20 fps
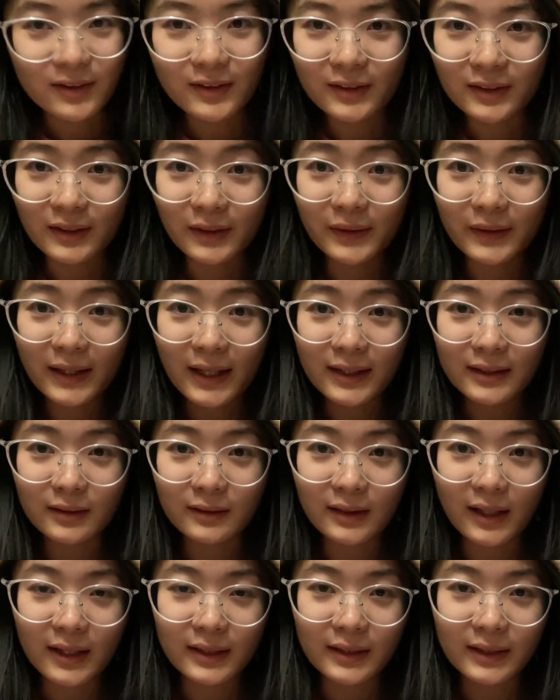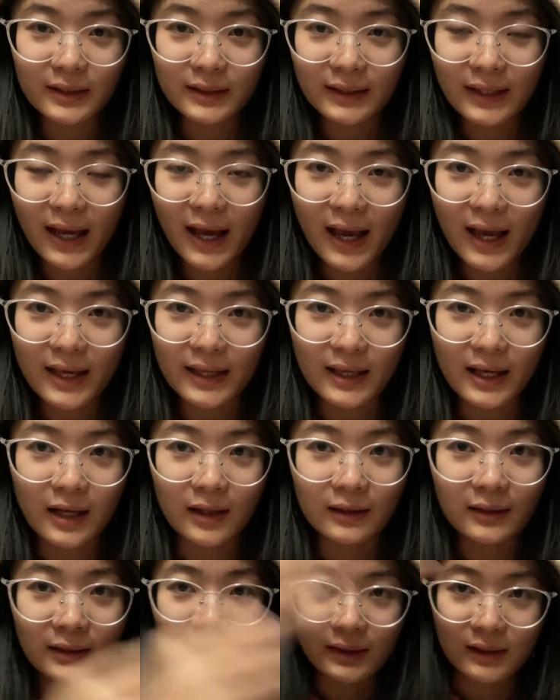你会看到它那个太阳，
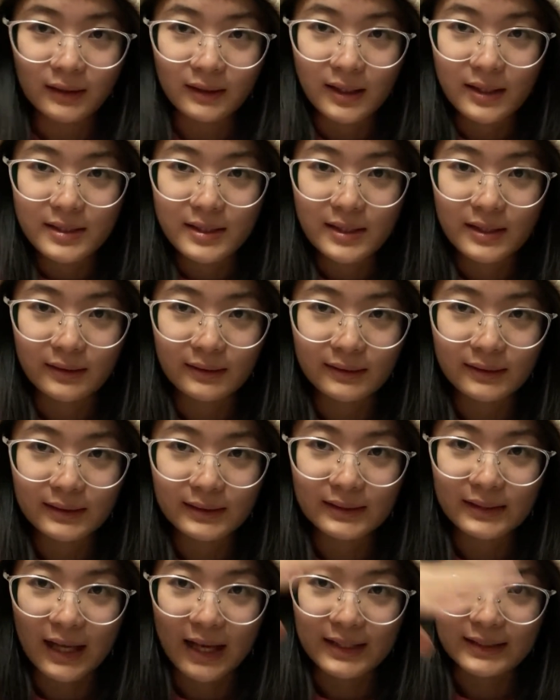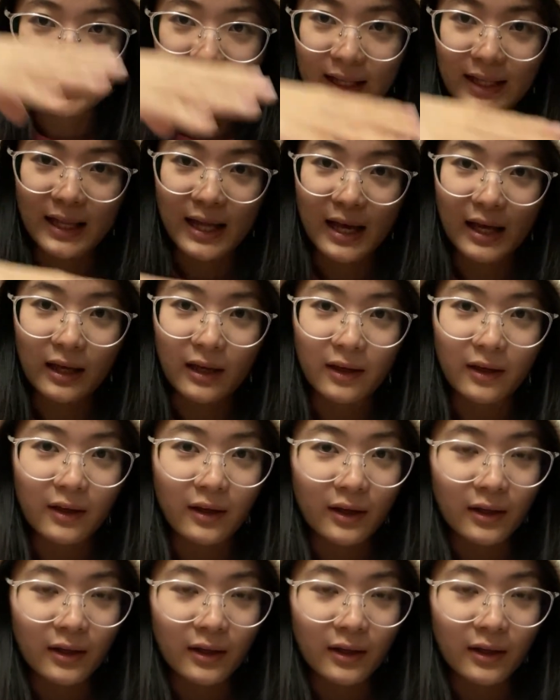它这样洒下来，